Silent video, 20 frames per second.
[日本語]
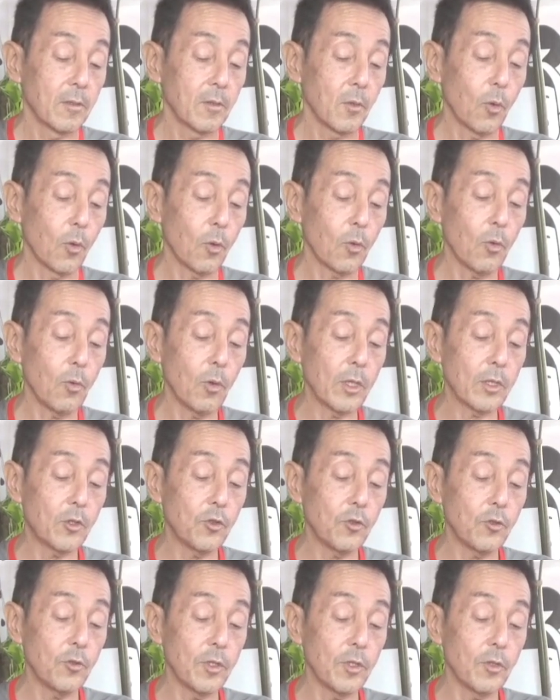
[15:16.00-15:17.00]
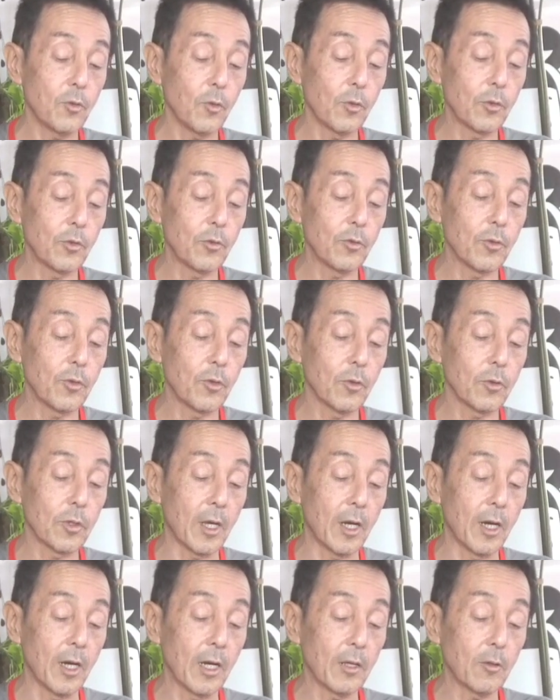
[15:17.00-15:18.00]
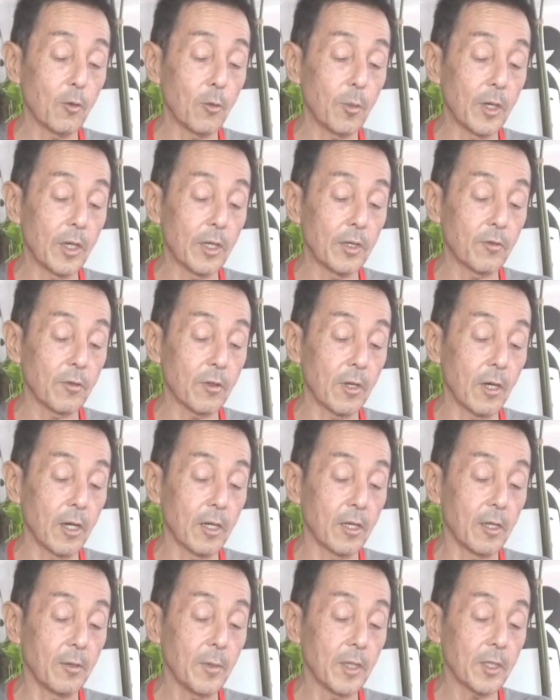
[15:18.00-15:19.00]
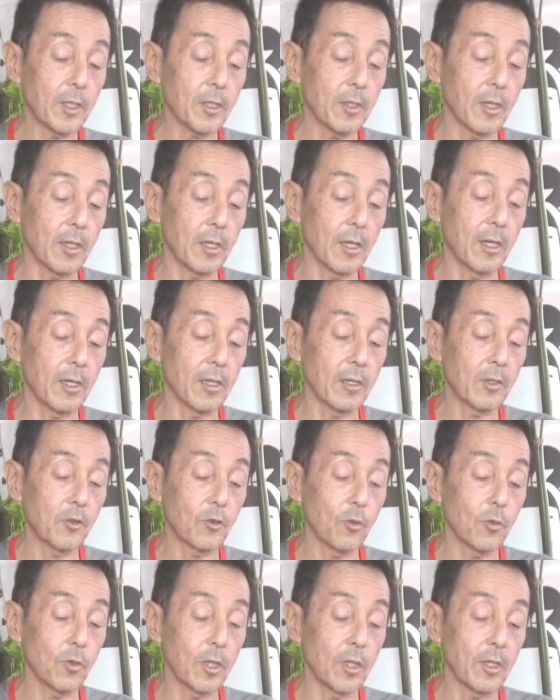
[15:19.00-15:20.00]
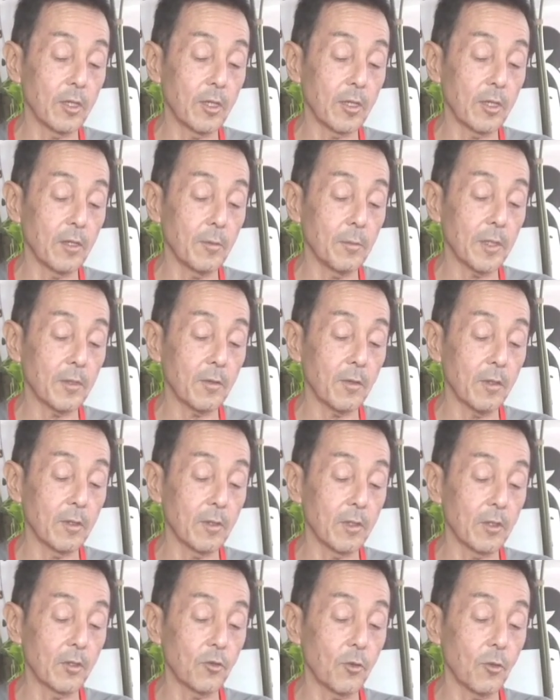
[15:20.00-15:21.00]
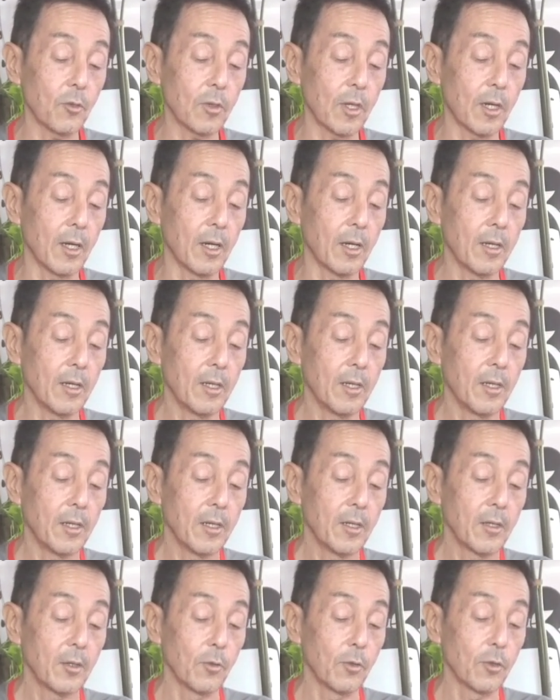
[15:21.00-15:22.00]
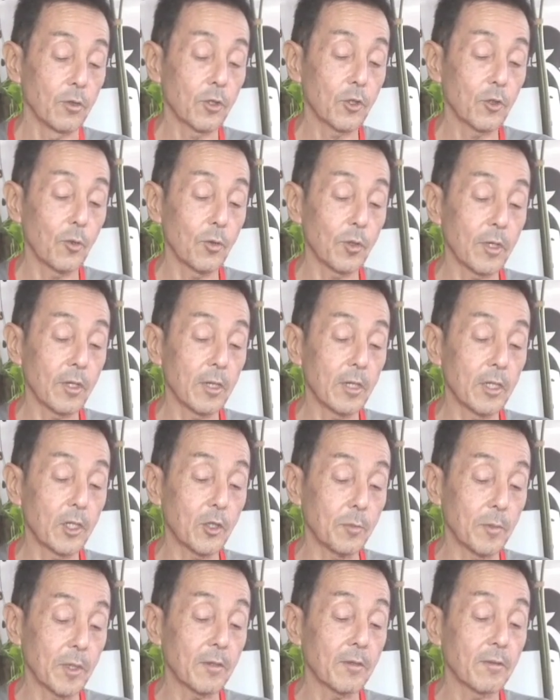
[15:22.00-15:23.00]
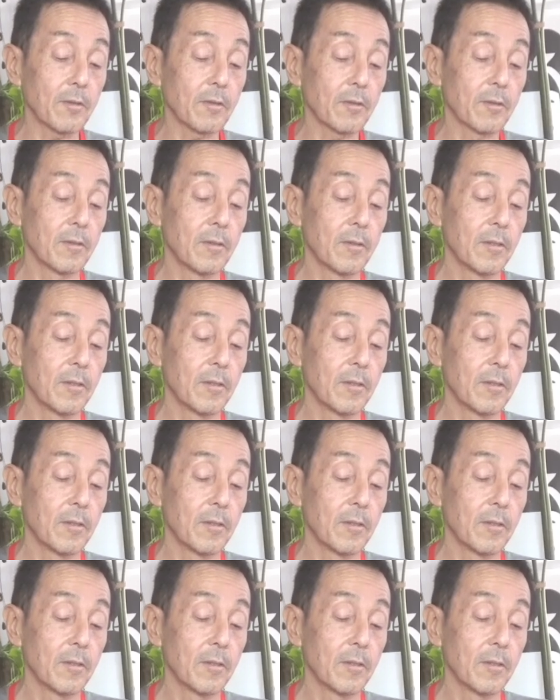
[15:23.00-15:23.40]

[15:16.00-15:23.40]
ここは注意というようなアドバイスがありましたら頂戴できませんでしょうか。よろしくお願いします。